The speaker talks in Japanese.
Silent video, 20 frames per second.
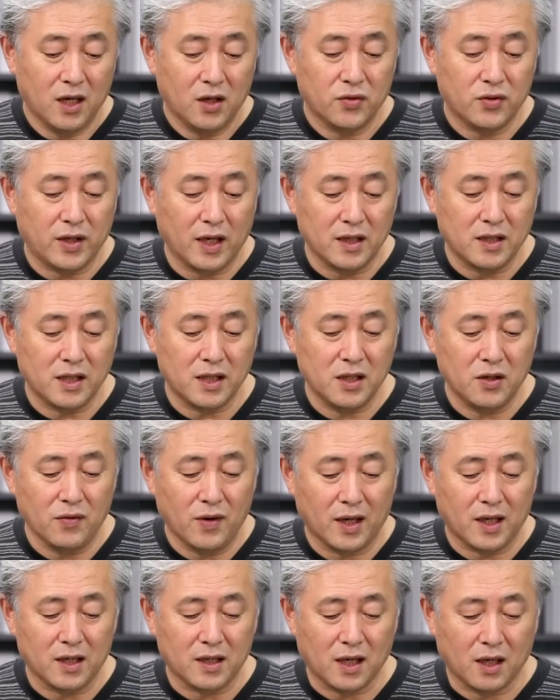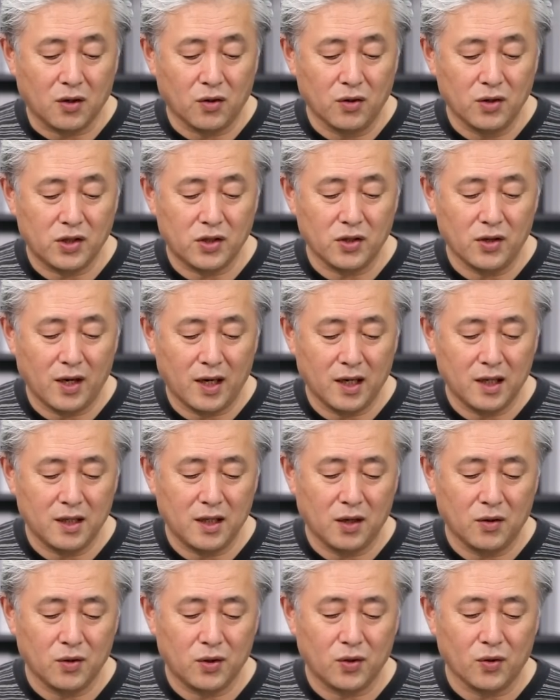二つに分けた子牛の
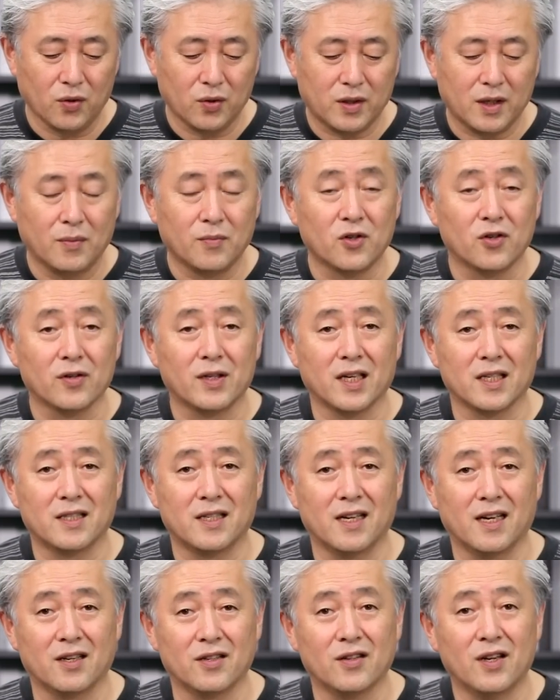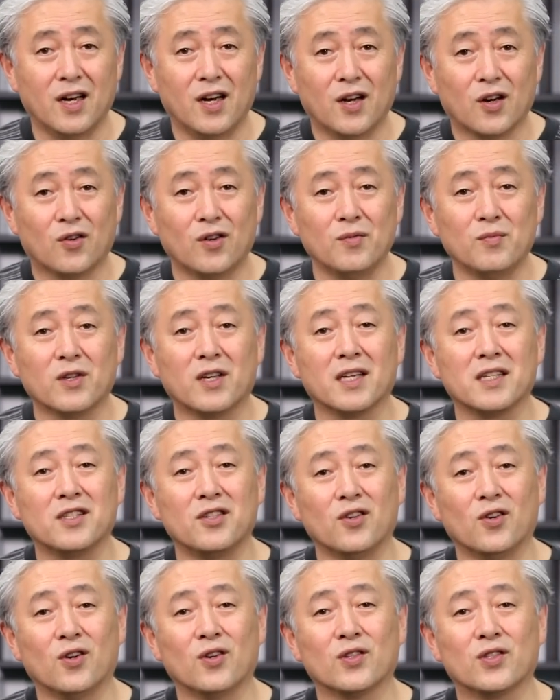間を通った者たちであるこれ
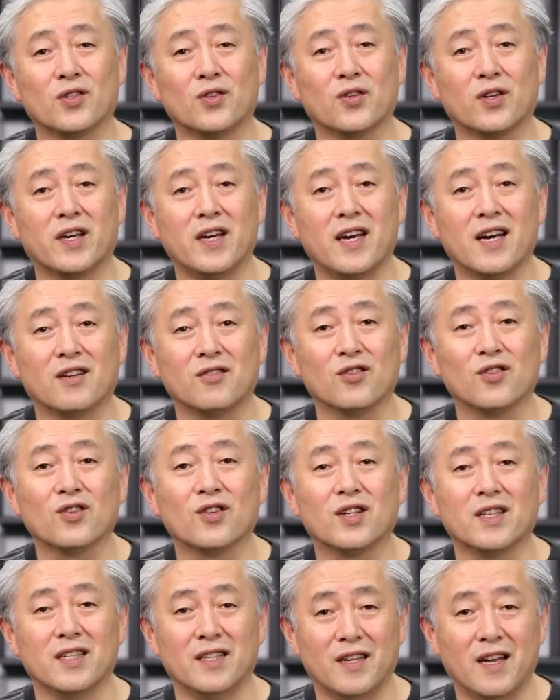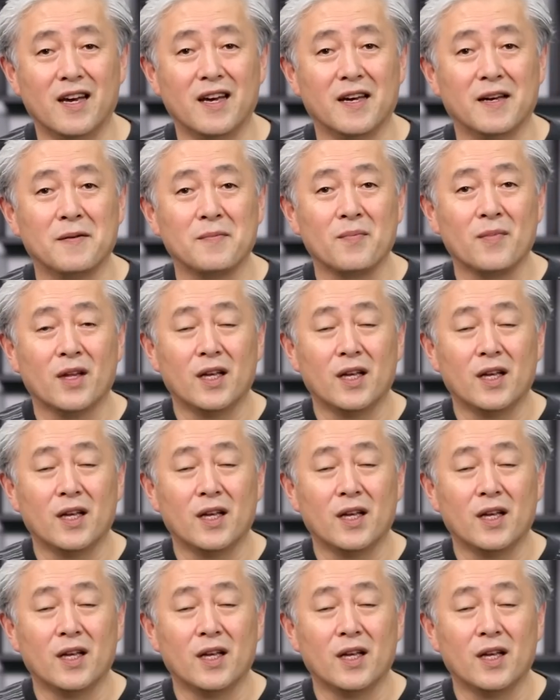昔のその契約の時にね